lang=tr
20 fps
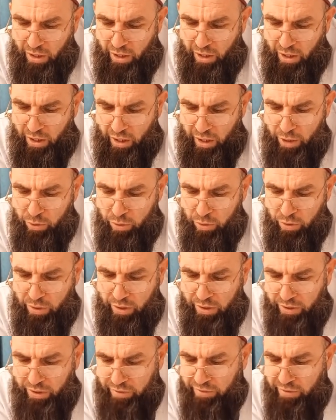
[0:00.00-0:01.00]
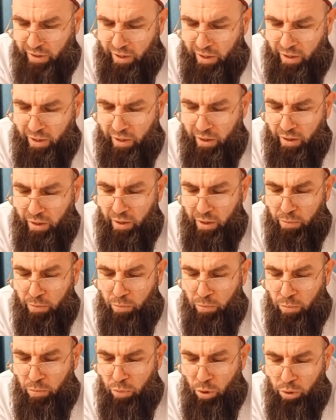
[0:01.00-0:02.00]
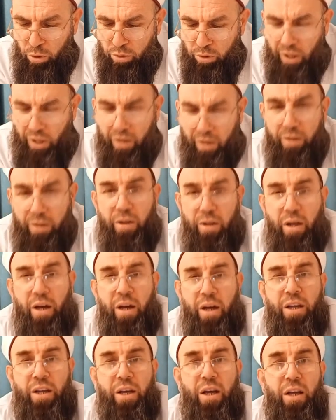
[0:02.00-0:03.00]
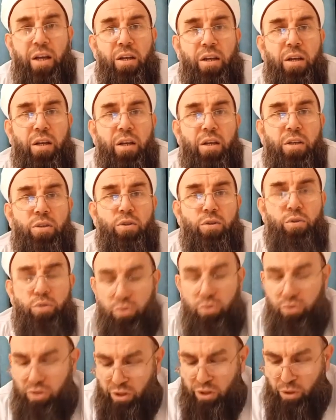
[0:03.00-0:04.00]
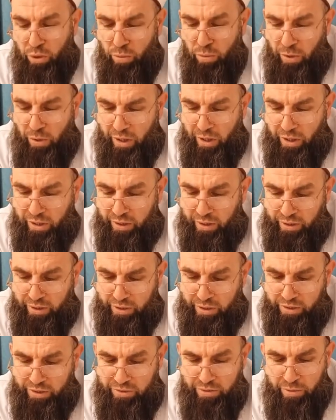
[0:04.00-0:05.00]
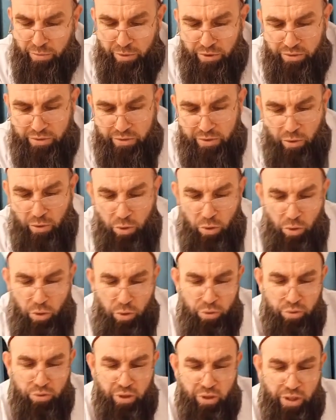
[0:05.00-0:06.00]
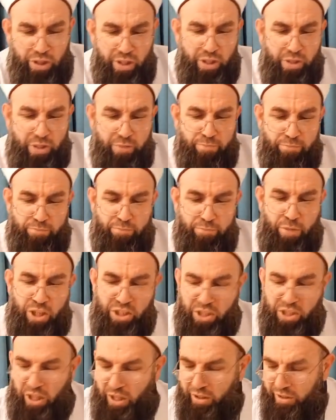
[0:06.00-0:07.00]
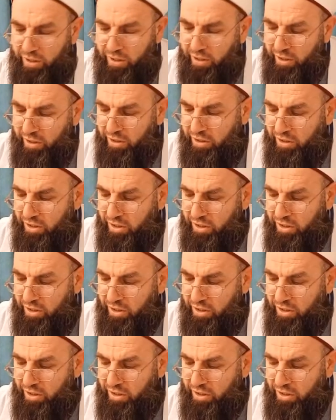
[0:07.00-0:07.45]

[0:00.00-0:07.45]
Hayrun Nisa Bolu'dan arayan 102 numaralı kızımız 10 üzeri 5 aldı.